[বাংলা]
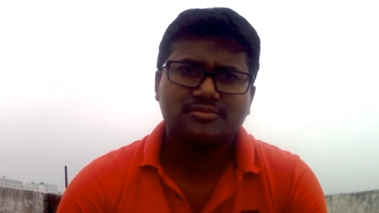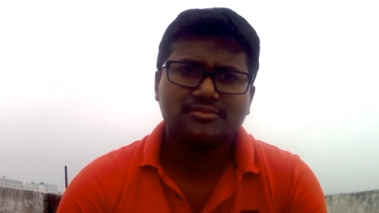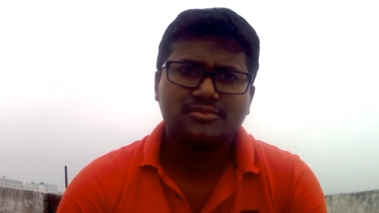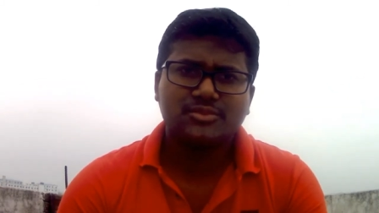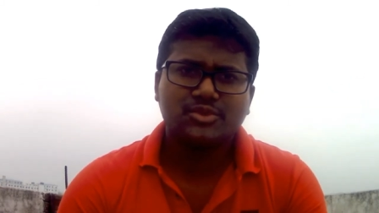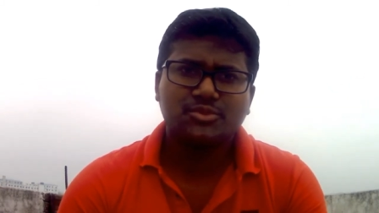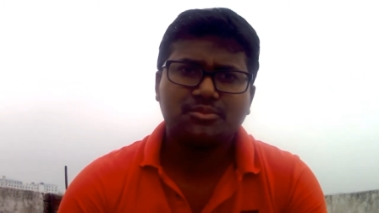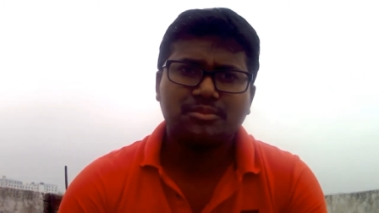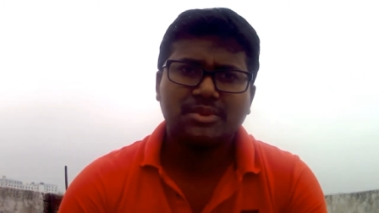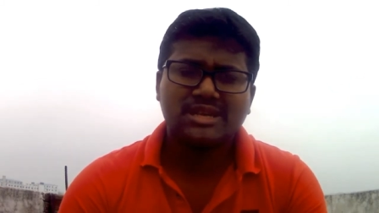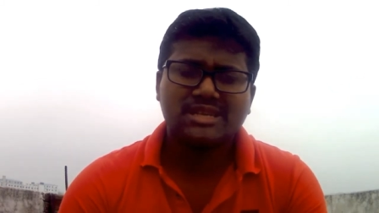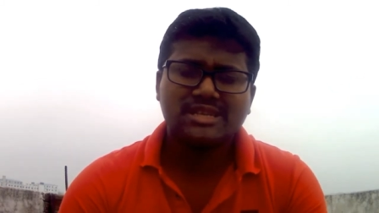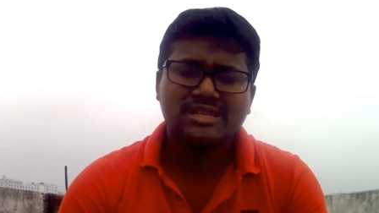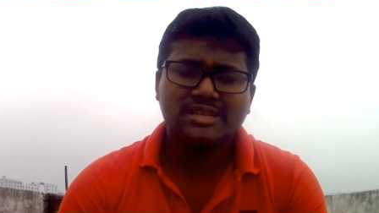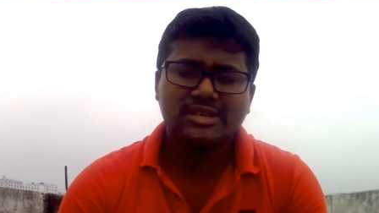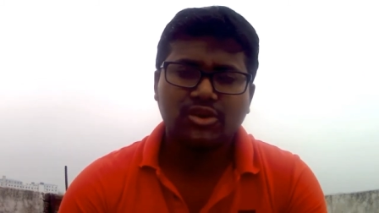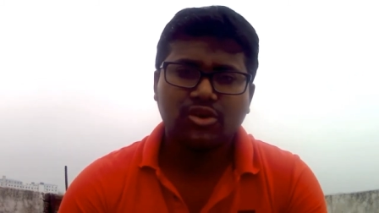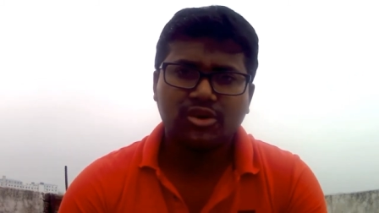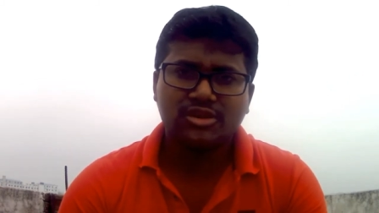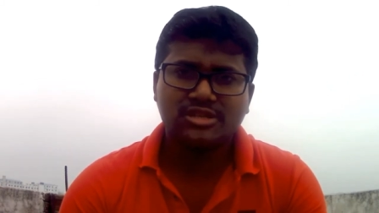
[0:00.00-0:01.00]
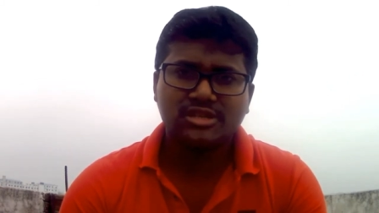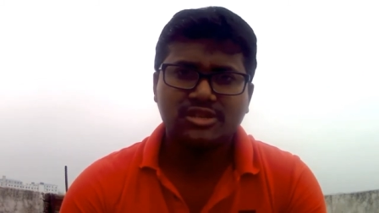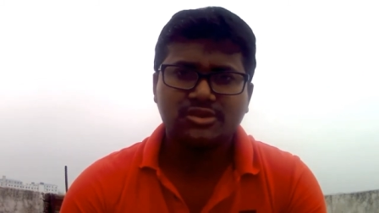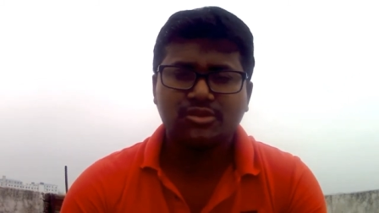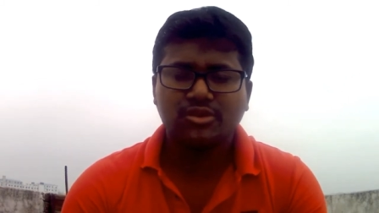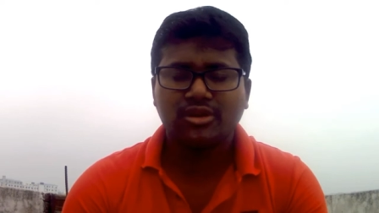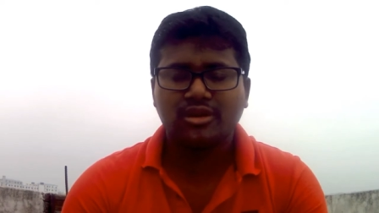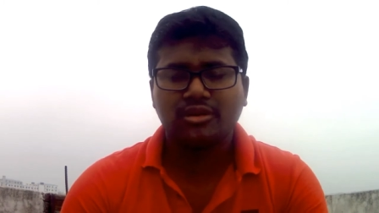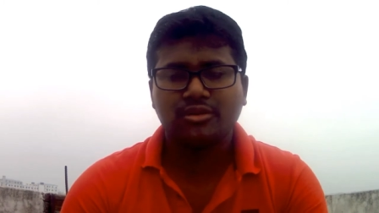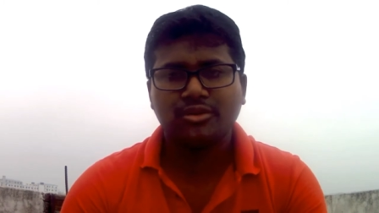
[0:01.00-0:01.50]
খুব বেশি দিন কন্টিনিউ
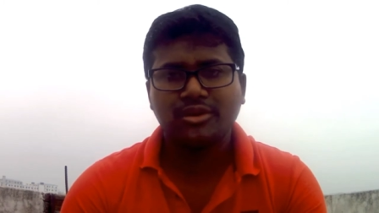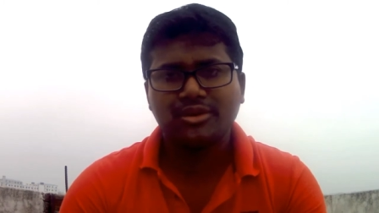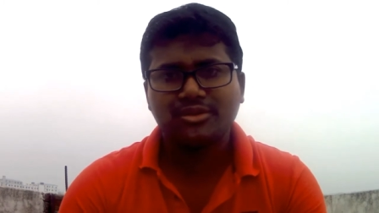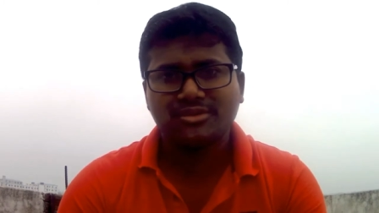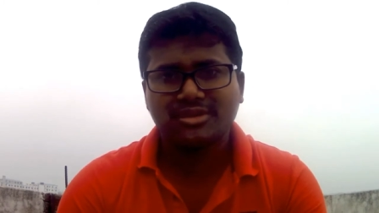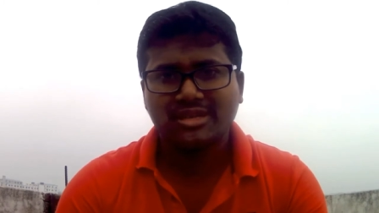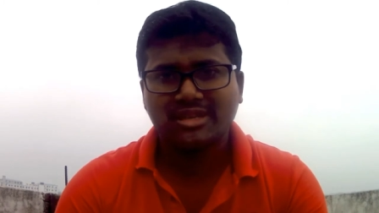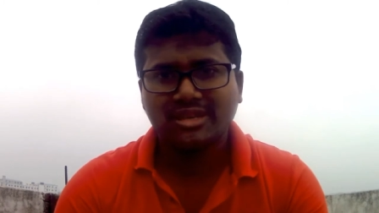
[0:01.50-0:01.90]
করা হয়ে ওঠে না